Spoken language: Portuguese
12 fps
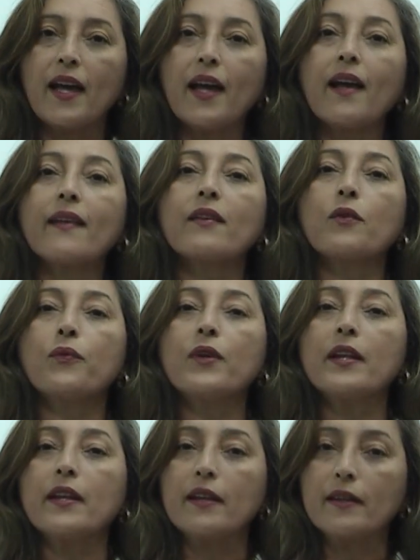essa
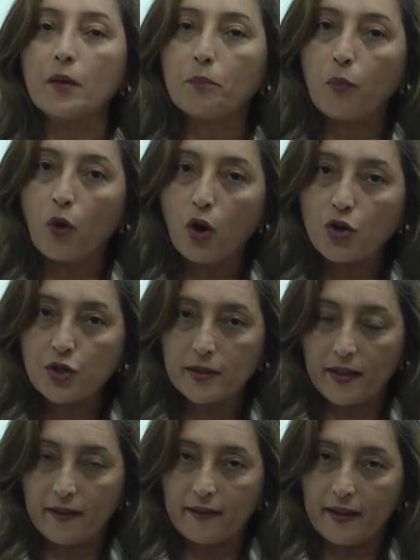ferida pode
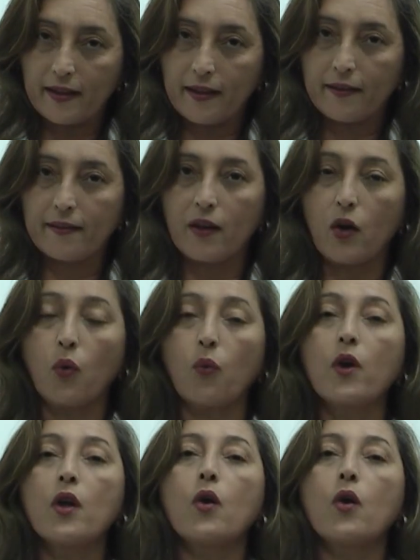ter secreção,